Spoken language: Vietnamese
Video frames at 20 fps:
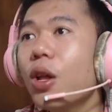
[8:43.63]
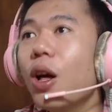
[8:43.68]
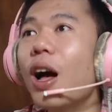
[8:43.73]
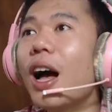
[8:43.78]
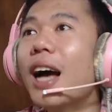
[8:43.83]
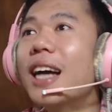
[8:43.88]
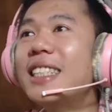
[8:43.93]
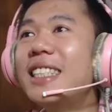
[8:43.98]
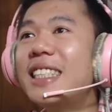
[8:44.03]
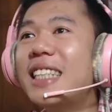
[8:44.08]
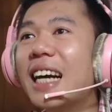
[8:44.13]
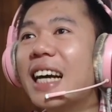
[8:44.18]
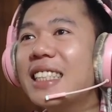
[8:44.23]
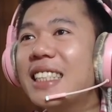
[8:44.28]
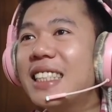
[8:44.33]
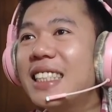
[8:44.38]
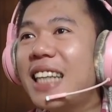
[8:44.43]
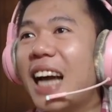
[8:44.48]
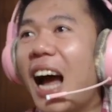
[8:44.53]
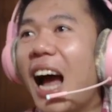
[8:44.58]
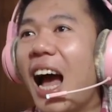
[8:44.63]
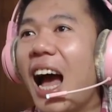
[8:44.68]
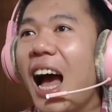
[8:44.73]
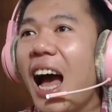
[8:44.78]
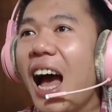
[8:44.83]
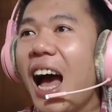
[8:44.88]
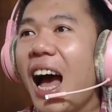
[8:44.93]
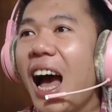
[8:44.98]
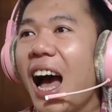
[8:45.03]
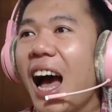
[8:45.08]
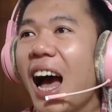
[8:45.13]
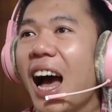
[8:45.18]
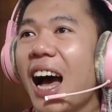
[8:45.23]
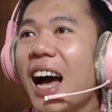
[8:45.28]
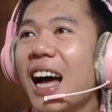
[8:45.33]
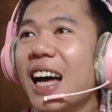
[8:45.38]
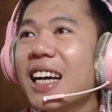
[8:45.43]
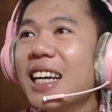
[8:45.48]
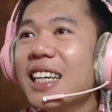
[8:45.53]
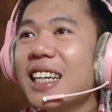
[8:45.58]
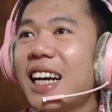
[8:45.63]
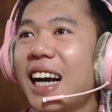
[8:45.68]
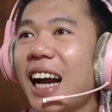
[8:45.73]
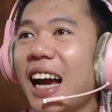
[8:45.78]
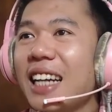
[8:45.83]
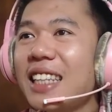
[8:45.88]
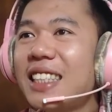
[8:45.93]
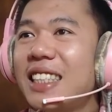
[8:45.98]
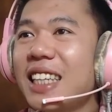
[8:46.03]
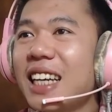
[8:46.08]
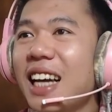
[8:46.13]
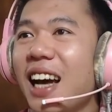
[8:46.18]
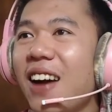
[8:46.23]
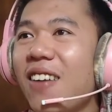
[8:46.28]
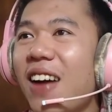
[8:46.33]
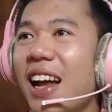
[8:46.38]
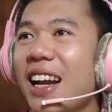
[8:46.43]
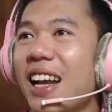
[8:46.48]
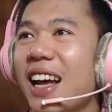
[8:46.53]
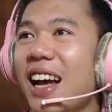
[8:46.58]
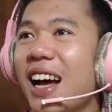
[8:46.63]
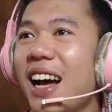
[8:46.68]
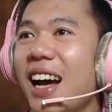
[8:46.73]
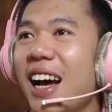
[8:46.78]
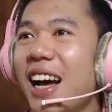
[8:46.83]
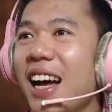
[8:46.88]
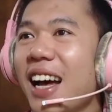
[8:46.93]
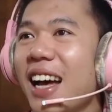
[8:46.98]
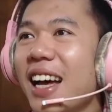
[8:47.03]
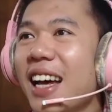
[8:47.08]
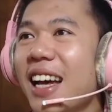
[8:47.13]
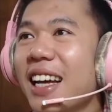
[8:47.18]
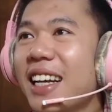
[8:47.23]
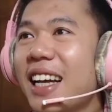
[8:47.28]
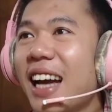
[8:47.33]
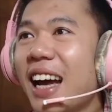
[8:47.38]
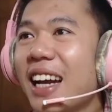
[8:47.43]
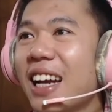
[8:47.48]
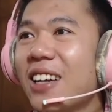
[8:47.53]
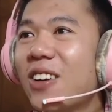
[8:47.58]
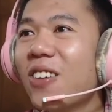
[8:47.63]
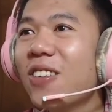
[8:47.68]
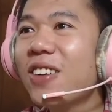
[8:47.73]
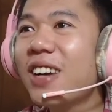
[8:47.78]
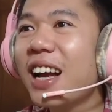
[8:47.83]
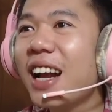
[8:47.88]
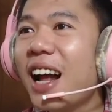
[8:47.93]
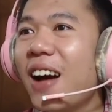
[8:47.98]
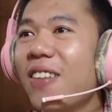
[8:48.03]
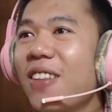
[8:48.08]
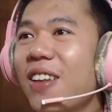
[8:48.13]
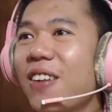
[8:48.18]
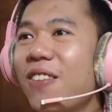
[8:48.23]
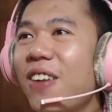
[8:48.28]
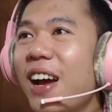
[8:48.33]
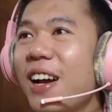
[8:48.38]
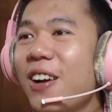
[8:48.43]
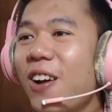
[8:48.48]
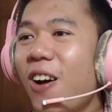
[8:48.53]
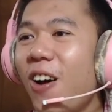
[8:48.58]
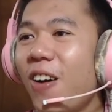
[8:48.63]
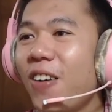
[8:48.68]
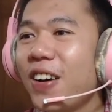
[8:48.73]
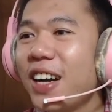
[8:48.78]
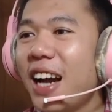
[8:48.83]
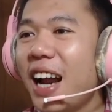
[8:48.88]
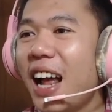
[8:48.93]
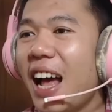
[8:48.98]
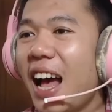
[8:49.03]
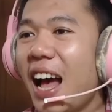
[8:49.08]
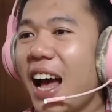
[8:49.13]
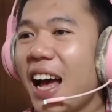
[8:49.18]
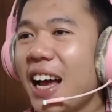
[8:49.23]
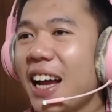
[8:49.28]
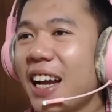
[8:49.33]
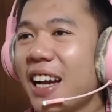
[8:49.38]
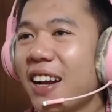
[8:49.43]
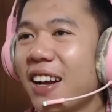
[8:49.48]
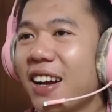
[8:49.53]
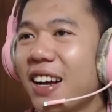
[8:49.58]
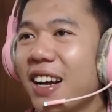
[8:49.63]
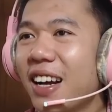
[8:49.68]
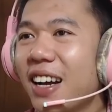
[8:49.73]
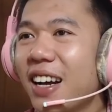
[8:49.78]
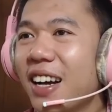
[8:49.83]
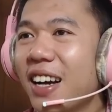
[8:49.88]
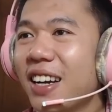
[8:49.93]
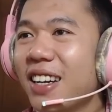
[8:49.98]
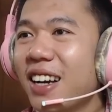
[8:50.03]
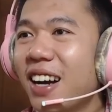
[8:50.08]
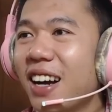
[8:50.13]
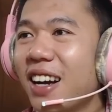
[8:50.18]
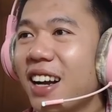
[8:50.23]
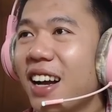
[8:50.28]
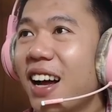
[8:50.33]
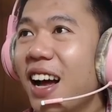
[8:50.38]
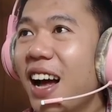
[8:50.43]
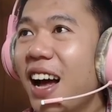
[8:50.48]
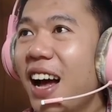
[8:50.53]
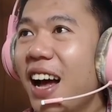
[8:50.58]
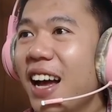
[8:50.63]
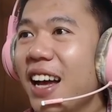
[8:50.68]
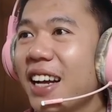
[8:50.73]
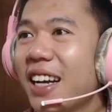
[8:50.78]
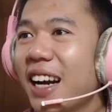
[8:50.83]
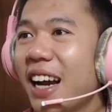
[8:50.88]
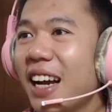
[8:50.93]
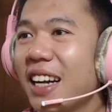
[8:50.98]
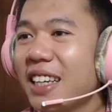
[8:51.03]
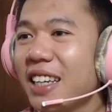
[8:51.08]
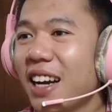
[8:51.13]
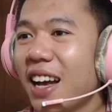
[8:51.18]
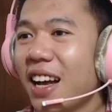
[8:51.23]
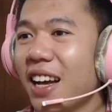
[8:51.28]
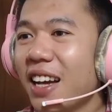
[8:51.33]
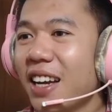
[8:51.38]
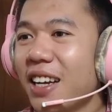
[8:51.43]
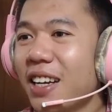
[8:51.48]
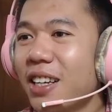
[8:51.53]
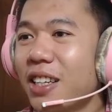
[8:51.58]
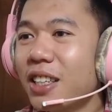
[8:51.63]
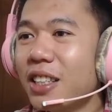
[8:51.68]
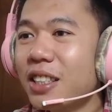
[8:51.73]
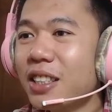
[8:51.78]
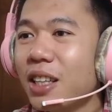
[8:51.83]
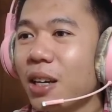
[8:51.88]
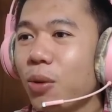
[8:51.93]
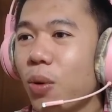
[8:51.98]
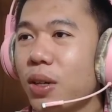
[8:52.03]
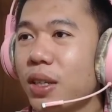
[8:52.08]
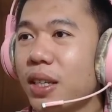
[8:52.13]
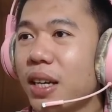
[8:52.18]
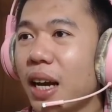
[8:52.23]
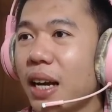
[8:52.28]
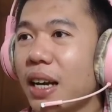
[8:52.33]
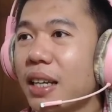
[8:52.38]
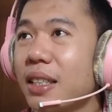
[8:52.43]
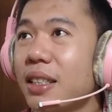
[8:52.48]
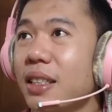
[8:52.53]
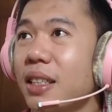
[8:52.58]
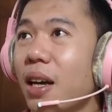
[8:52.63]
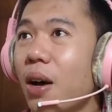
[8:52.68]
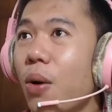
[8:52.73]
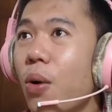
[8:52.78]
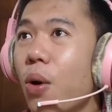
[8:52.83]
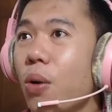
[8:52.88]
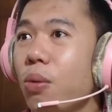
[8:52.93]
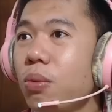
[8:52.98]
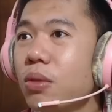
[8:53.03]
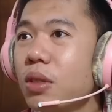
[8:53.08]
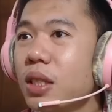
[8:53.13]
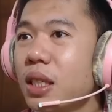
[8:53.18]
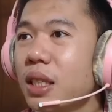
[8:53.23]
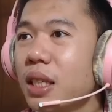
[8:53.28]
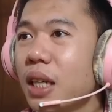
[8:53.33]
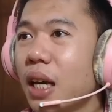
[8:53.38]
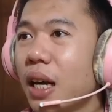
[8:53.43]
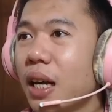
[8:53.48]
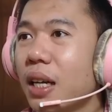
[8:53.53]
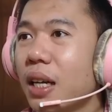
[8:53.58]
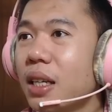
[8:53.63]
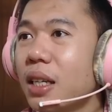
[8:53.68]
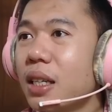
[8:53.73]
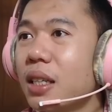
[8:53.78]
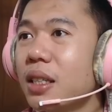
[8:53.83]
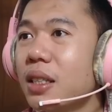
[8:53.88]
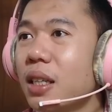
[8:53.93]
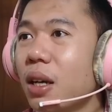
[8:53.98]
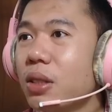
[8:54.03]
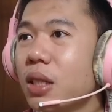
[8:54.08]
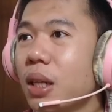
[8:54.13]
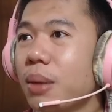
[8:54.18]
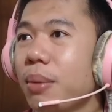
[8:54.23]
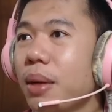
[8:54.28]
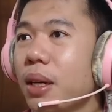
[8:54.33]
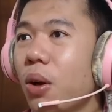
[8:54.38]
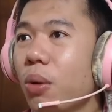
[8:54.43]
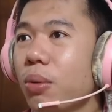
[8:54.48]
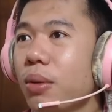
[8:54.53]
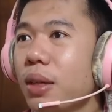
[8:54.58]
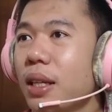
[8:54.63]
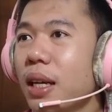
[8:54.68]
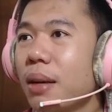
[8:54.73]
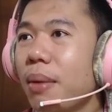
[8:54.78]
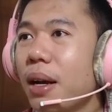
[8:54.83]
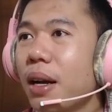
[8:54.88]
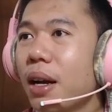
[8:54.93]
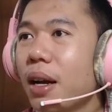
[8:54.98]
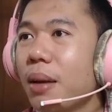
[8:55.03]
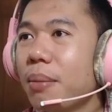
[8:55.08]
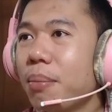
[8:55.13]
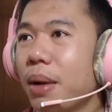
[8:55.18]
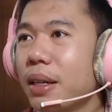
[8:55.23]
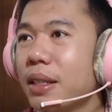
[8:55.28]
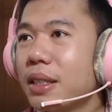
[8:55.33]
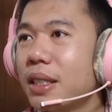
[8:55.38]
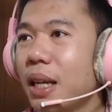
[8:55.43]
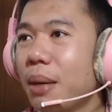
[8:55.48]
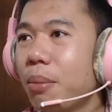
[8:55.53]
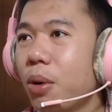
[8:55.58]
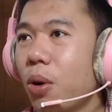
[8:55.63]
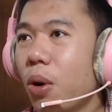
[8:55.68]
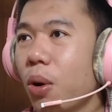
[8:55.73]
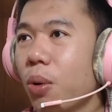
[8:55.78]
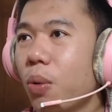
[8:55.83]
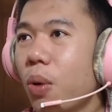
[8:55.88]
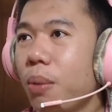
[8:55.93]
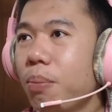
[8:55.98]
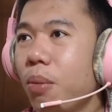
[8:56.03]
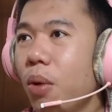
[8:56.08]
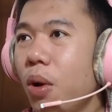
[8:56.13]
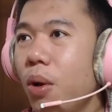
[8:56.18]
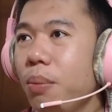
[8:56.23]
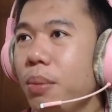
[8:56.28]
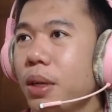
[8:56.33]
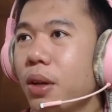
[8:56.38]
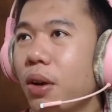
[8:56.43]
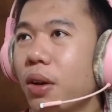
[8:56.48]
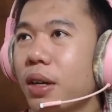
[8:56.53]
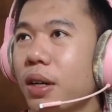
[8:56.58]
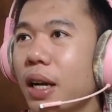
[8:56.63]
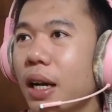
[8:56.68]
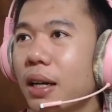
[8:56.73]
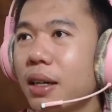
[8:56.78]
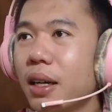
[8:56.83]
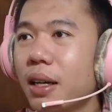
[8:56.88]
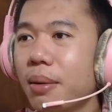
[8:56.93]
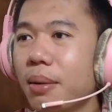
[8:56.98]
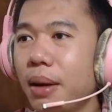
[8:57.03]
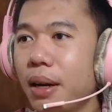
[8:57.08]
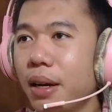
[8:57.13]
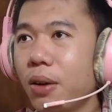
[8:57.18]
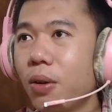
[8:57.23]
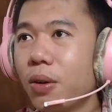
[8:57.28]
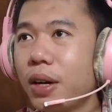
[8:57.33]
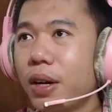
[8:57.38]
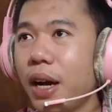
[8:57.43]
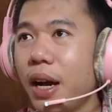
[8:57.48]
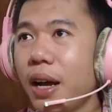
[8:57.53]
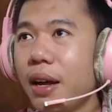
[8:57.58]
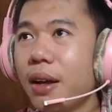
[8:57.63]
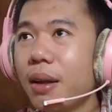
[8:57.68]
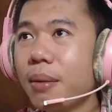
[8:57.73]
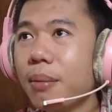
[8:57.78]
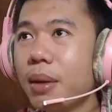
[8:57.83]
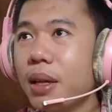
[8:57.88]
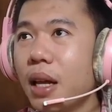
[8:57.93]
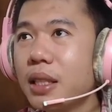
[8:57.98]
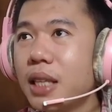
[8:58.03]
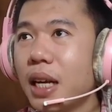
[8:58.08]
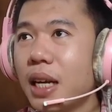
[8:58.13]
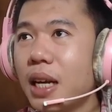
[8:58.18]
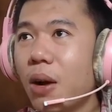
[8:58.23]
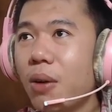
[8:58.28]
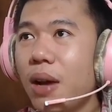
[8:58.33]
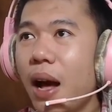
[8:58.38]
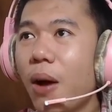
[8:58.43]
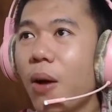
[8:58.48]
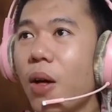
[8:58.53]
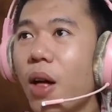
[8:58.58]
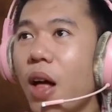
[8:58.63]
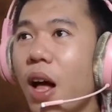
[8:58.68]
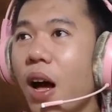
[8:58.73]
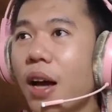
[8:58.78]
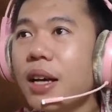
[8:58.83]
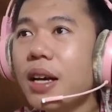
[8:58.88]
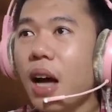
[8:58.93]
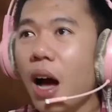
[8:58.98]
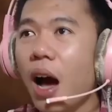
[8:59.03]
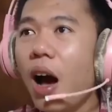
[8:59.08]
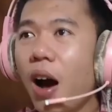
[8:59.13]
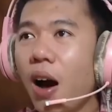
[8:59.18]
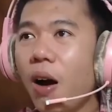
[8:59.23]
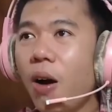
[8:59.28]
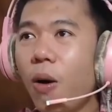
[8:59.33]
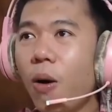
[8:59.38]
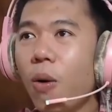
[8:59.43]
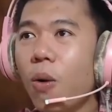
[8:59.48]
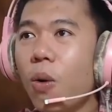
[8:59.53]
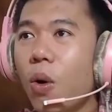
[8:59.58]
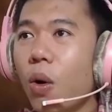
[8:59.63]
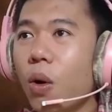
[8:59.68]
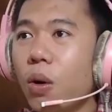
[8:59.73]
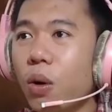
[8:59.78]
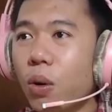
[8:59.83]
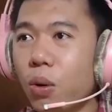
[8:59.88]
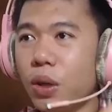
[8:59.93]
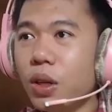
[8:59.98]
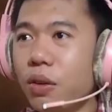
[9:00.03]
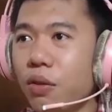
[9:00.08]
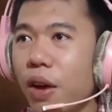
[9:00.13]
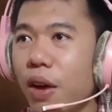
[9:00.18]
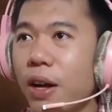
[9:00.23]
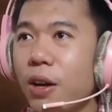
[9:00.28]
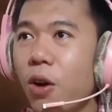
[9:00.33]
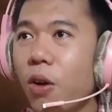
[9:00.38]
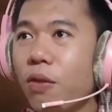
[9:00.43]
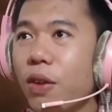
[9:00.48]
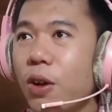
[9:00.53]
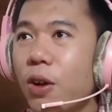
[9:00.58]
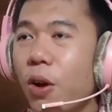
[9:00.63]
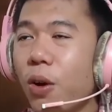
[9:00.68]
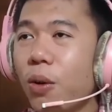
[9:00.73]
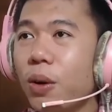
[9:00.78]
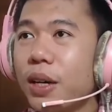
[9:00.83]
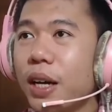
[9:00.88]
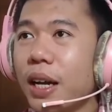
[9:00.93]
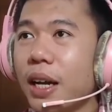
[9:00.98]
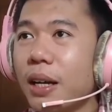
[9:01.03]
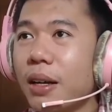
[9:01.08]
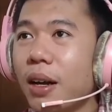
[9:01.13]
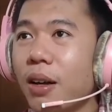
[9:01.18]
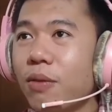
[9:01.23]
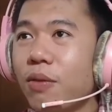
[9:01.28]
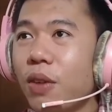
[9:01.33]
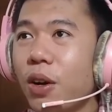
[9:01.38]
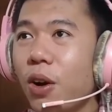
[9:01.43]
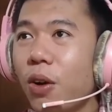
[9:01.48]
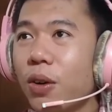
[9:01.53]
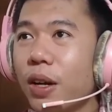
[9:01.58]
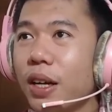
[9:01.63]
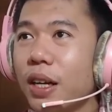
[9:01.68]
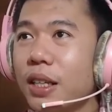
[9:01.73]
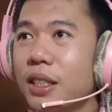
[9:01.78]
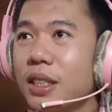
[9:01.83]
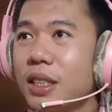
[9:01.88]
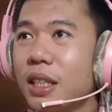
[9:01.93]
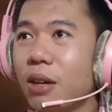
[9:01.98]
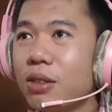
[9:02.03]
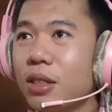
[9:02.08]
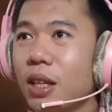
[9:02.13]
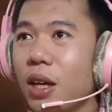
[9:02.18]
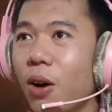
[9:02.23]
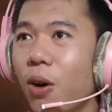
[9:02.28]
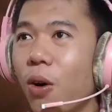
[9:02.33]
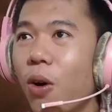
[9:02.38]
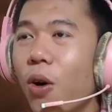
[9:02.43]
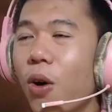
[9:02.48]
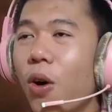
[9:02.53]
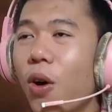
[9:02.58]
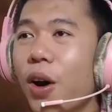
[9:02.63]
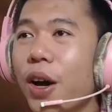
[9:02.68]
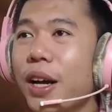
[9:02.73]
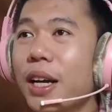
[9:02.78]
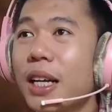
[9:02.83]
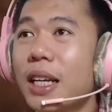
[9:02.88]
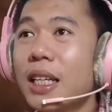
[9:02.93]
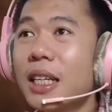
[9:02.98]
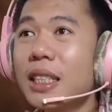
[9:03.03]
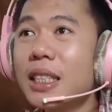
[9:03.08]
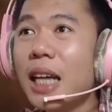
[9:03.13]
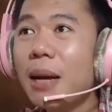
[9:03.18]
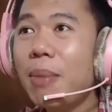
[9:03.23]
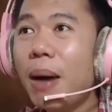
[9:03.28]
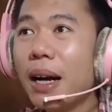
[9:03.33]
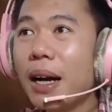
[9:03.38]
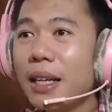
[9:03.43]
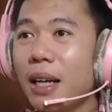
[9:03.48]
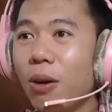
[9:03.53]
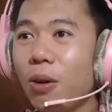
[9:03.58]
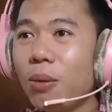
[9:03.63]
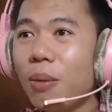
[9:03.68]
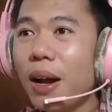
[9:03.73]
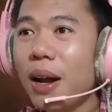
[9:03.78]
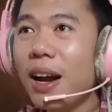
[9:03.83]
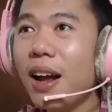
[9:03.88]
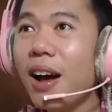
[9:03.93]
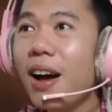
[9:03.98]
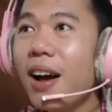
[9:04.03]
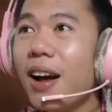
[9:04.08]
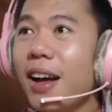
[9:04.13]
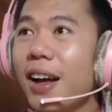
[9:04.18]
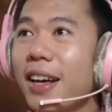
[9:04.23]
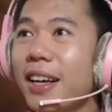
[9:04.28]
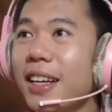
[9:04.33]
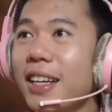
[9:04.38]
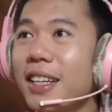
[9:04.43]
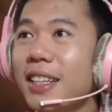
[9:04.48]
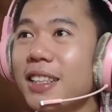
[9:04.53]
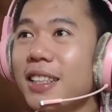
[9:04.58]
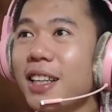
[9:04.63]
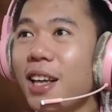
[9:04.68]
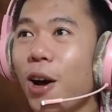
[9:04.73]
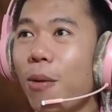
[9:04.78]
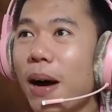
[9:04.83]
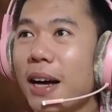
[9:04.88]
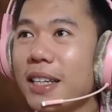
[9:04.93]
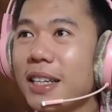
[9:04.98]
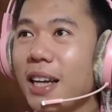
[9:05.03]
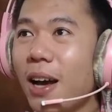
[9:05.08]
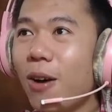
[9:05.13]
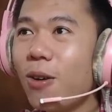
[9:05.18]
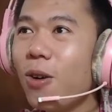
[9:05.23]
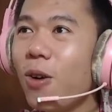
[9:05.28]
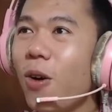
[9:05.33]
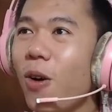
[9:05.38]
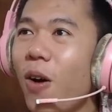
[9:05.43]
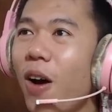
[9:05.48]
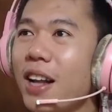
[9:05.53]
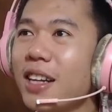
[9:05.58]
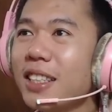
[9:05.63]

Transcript: Ấy cha, khét chưa bạn ơi. Kẻ địch cũng kết hợp được Venom rồi này. Được đấy, khét đấy. Các quân kẻ địch nhiều húc chứ nhỉ, nhiều chiến binh húc thế nhỉ các bạn ơi. Mình xin một đội quân Mommy Non Neck ở đây các bạn ơi. Ok, bây giờ chiến đấu nào. Ui, Venom của kẻ địch cơ, Venom kẻ địch kiểu gì. Ôi, chết bằng nhau luôn bạn ơi, tiêu bằng nhau luôn.